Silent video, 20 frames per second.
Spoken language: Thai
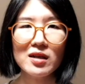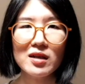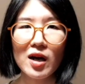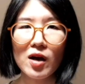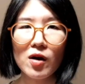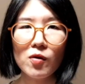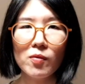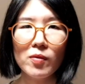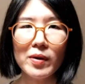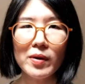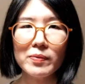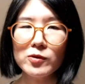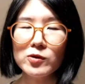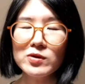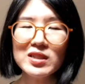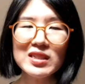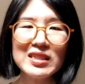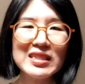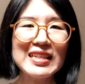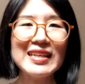เราแบบรู้
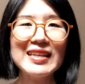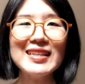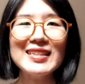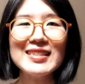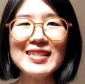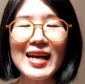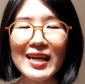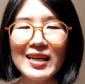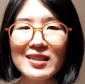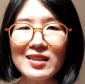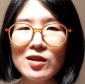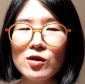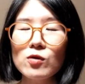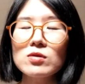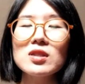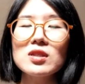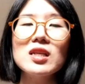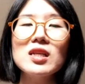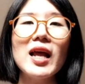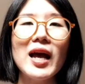สึกดีใจสนุก
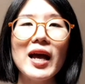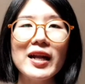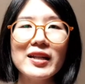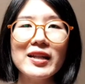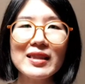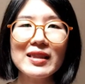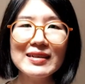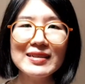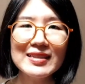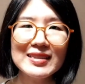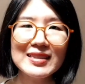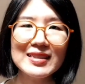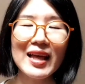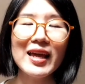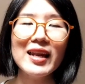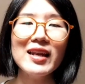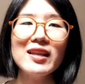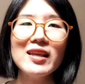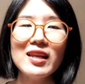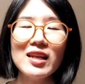สนานตื่นเต้
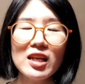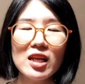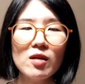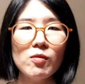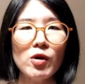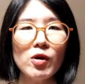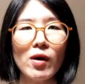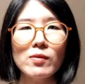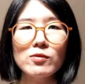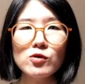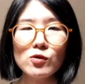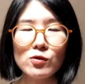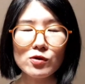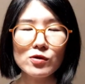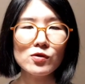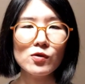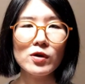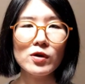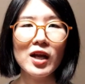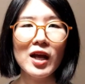นยินดีมีความสุข
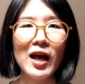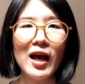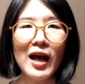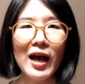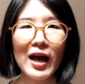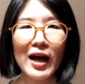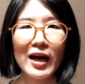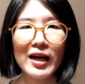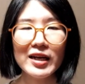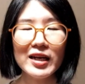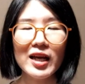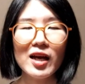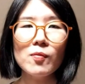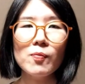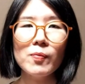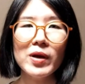สุดๆอันนี้